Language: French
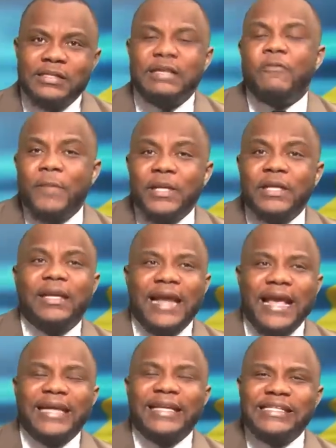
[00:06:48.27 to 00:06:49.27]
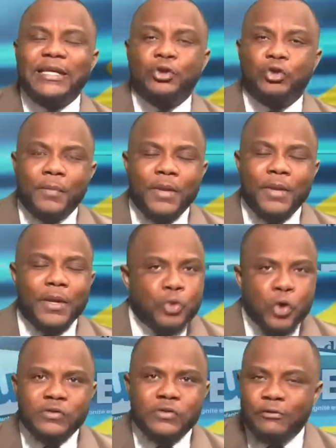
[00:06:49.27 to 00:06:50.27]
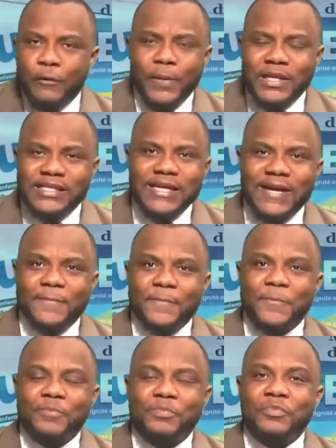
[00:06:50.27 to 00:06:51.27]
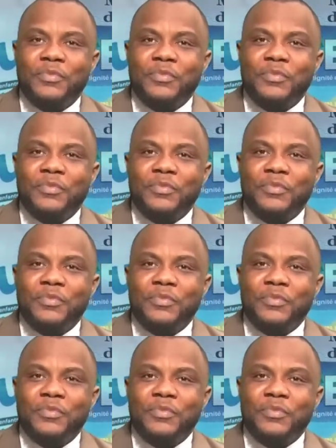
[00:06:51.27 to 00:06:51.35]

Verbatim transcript: Ça ne veut pas dire que la RDC est tombée. Non, ça ne veut pas dire ça.